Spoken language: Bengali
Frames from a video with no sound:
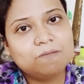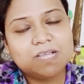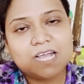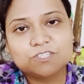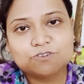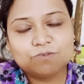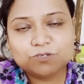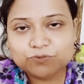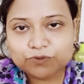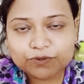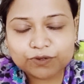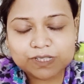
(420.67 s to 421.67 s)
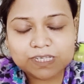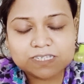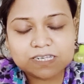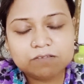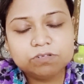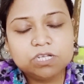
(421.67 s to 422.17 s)
আমি কাজকর্ম শুরু করে
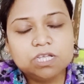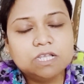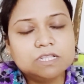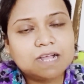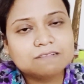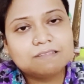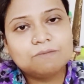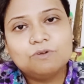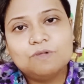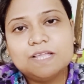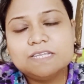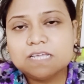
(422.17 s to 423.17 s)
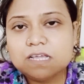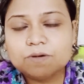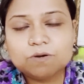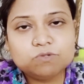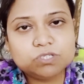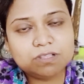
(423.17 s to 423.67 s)
দিয়েছিলাম ডাক্তার বললো এইটাই
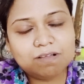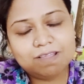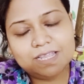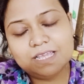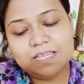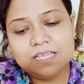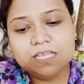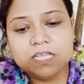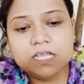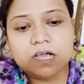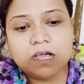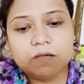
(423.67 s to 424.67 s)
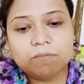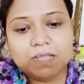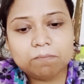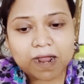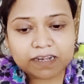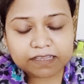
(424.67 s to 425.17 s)
আমার উচিত হয়নি মানে
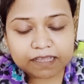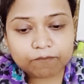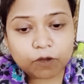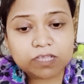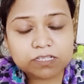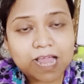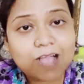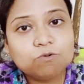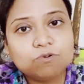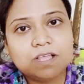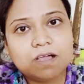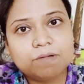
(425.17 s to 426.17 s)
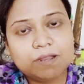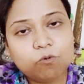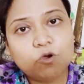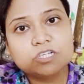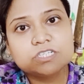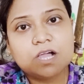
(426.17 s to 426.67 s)
মাটিতে এই ঠাকুর দেওয়া মানে
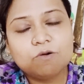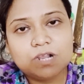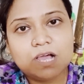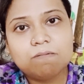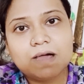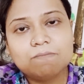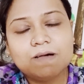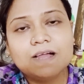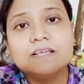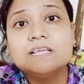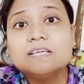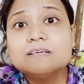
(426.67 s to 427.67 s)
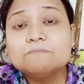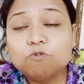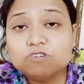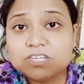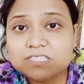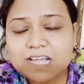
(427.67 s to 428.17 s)
বসা ওঠা বারবার
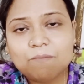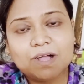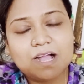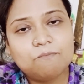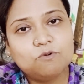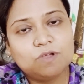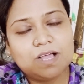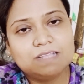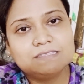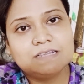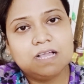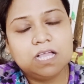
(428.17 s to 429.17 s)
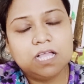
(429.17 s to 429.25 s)
বসে জামা কাপড় কাচা